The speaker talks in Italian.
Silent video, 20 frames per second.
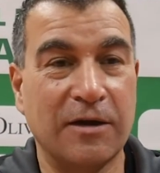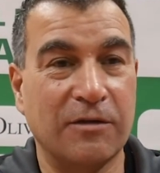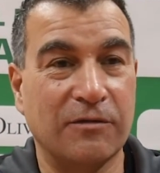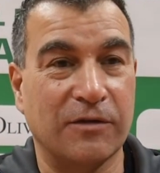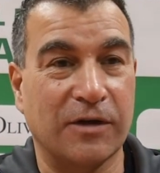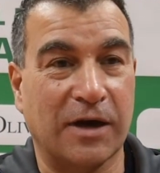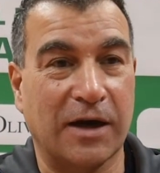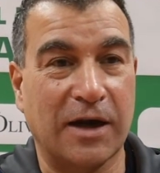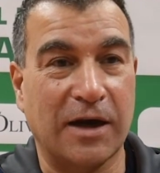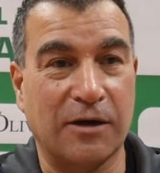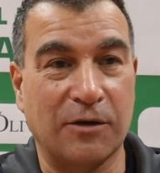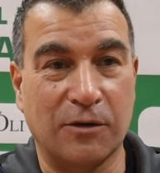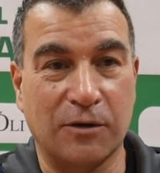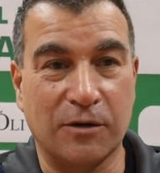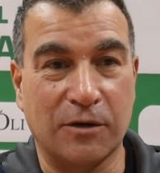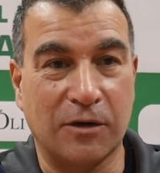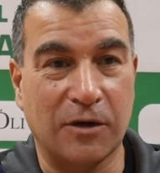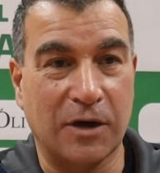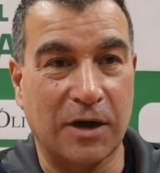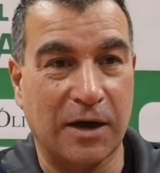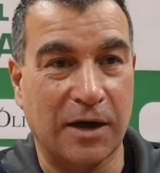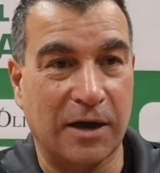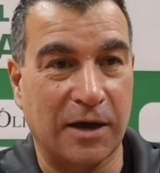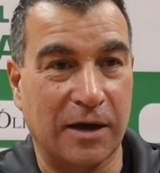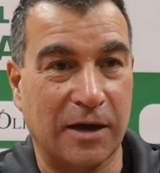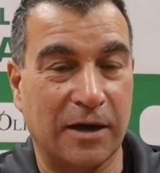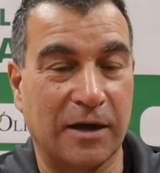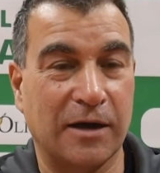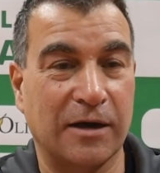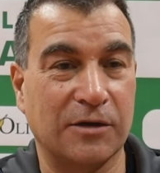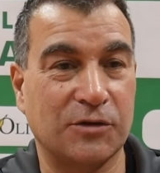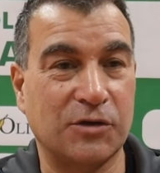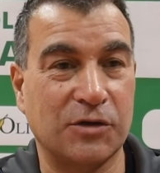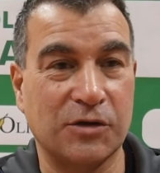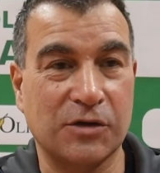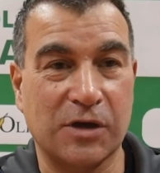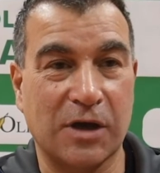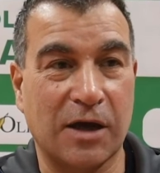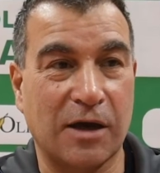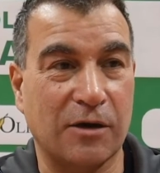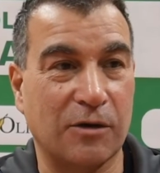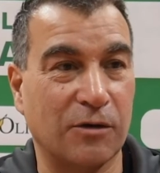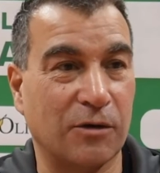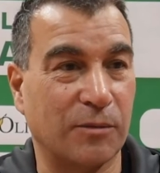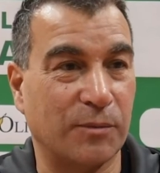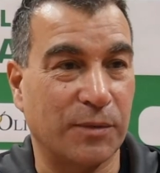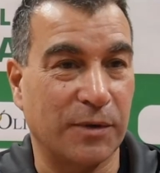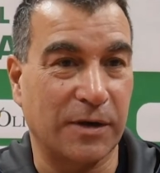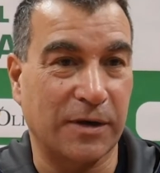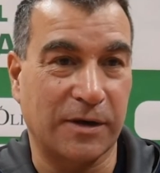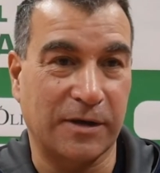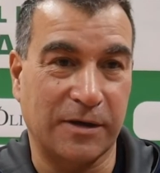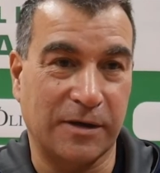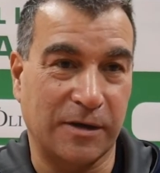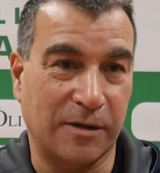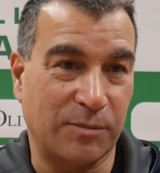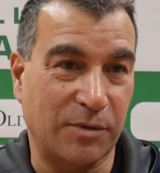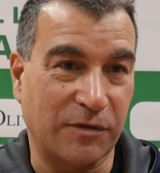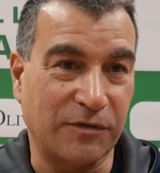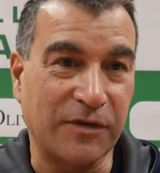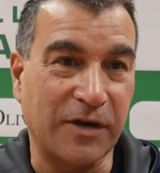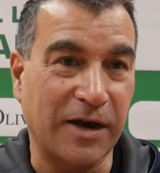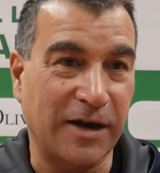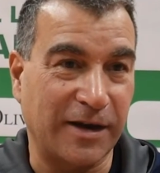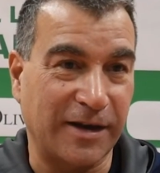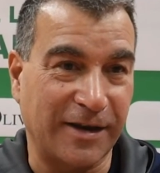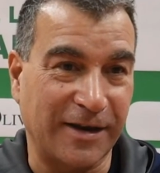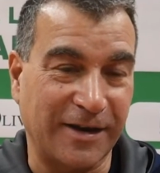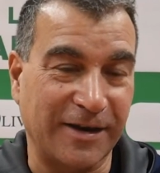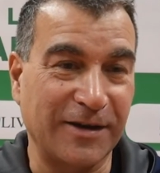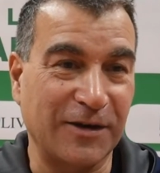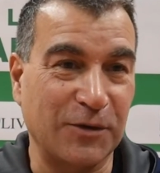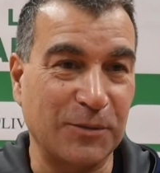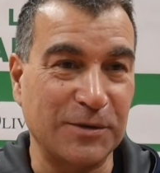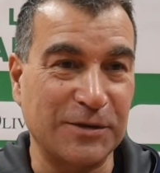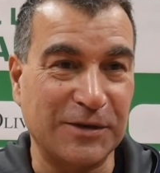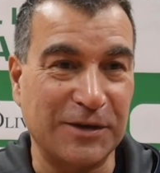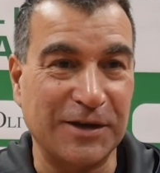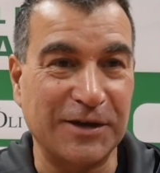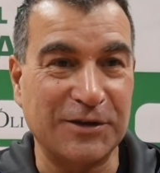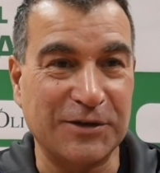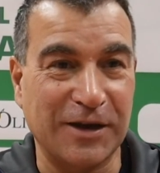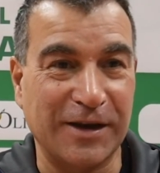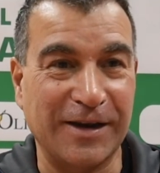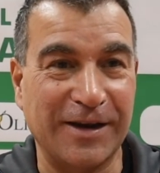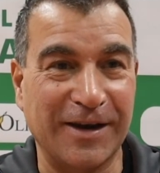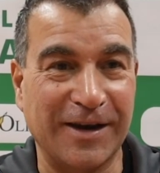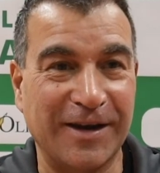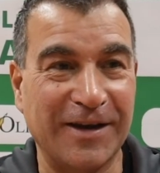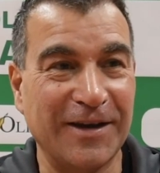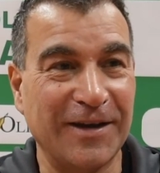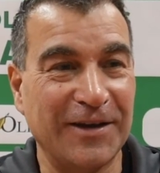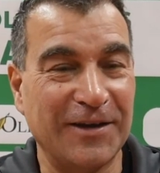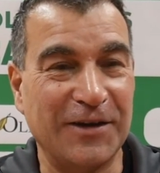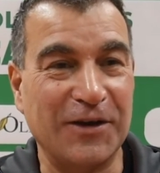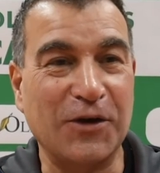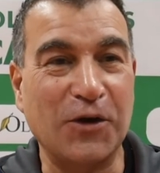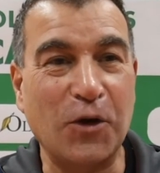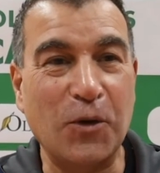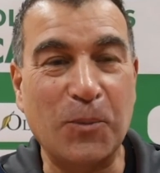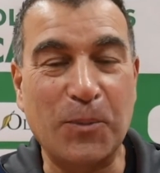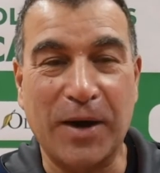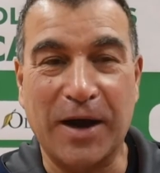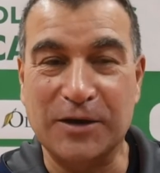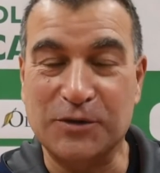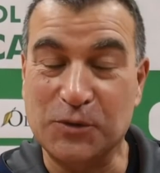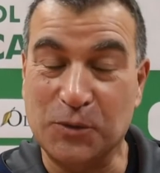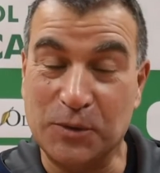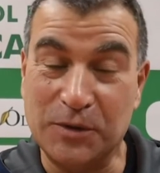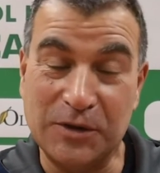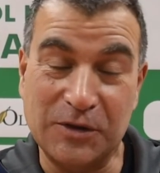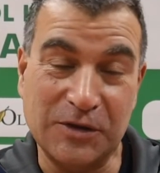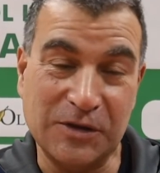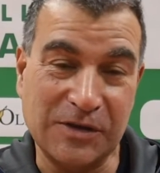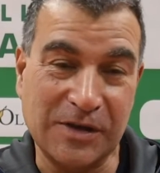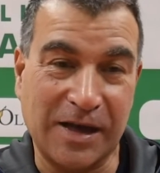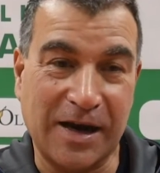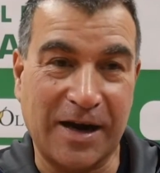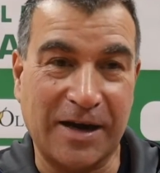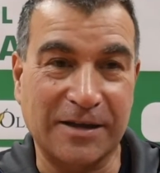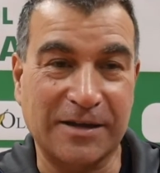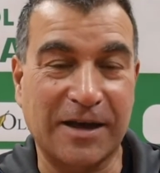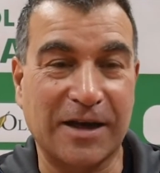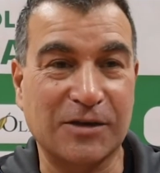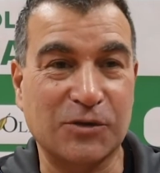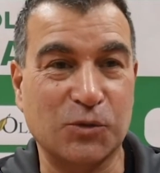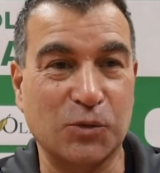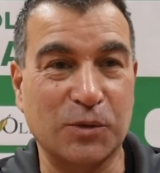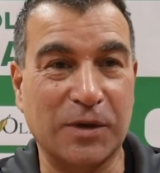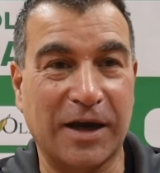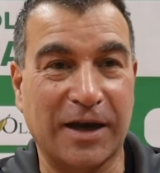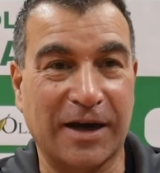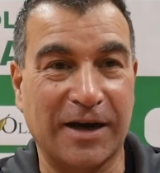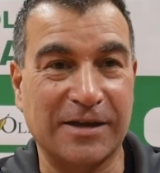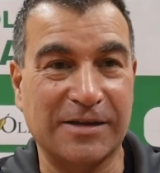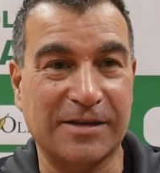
verranno no, a Cisano per, per, fare come si dice il, il, colpaccio, quindi ci sarà da sudare le